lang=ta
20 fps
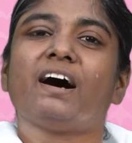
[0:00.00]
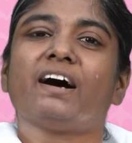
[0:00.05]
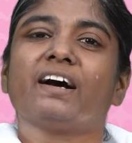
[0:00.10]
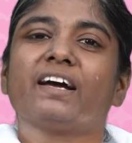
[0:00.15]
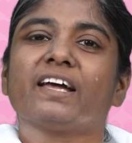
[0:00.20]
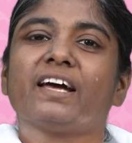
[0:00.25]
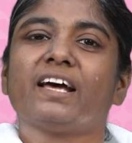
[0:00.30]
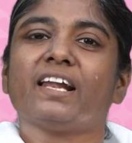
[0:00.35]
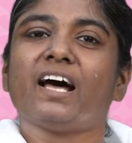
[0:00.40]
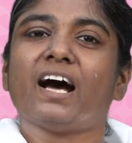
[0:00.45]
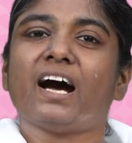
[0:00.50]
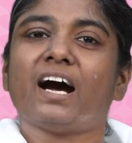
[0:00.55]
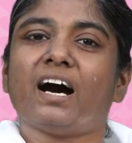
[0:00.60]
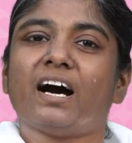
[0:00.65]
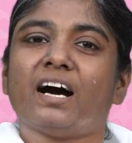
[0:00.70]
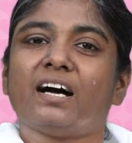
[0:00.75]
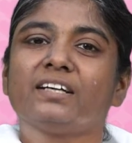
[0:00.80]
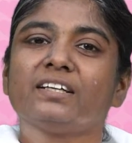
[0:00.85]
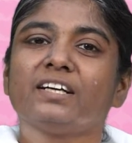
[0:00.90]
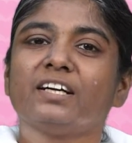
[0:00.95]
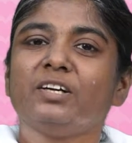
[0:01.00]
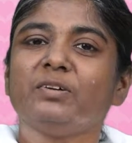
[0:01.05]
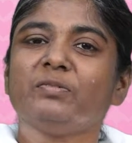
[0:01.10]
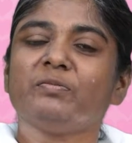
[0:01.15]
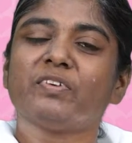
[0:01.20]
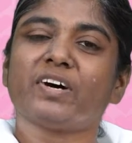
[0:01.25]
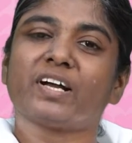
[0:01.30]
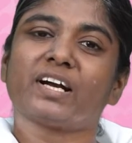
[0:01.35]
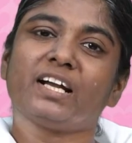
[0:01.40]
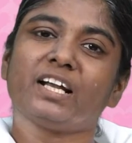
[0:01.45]
ஆகையால்
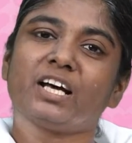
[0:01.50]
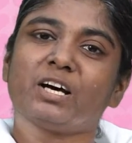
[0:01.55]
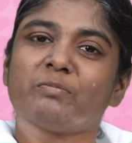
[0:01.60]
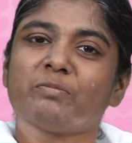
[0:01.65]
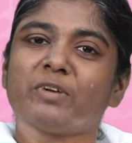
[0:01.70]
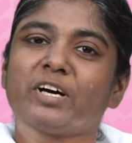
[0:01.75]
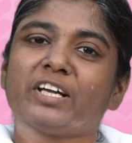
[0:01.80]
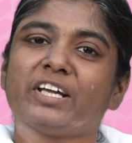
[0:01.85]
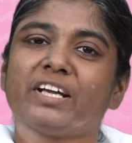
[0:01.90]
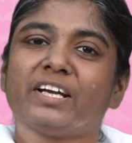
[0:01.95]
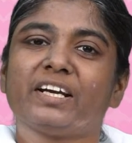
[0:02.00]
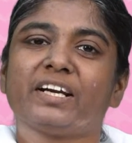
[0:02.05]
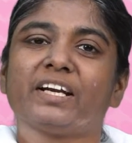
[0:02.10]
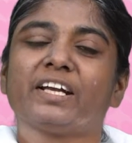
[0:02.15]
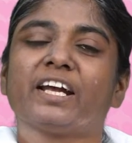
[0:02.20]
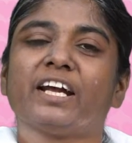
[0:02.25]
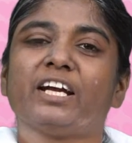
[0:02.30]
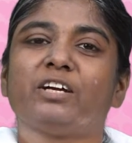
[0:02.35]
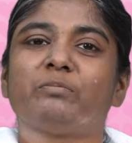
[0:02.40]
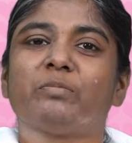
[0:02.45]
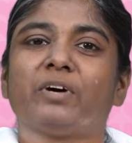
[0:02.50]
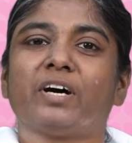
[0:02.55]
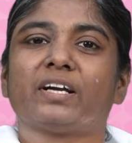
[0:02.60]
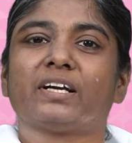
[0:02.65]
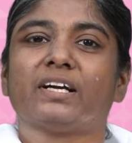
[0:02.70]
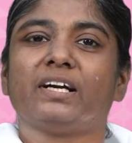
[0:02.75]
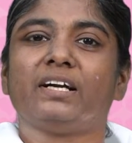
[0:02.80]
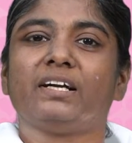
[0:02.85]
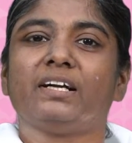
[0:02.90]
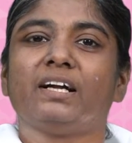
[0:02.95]
ஆண்களும் வரலாமா என்று
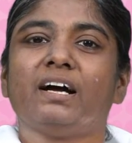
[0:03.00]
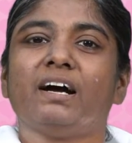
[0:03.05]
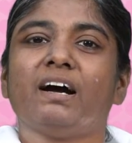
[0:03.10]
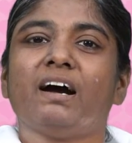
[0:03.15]
கேட்பார்கள்